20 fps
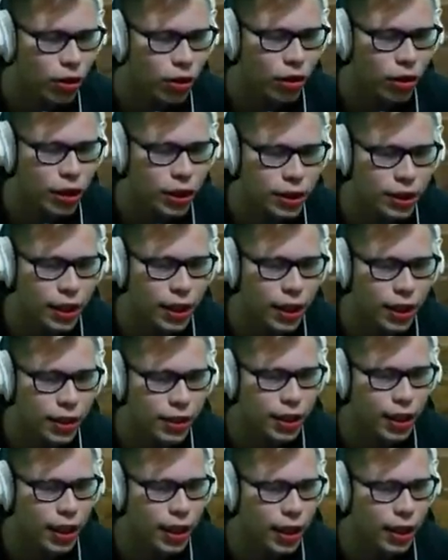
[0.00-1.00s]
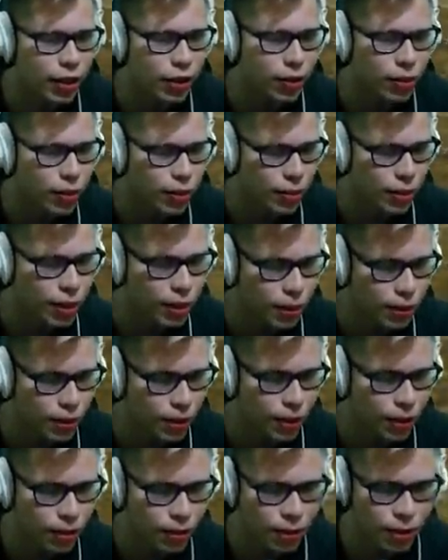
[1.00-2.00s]
ni siquiera chaleco, güey. Me acabo de dar
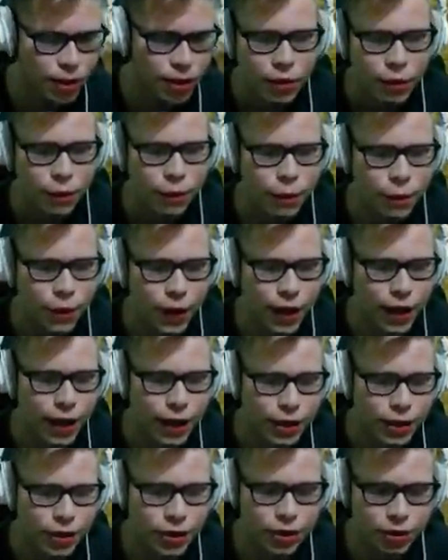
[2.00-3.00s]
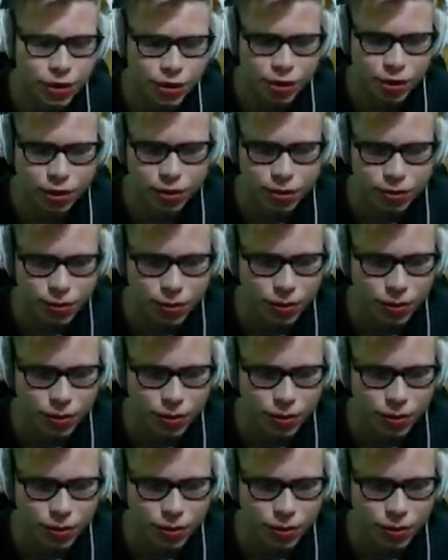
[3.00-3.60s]
cuenta. Fuck it, dude. Vamos a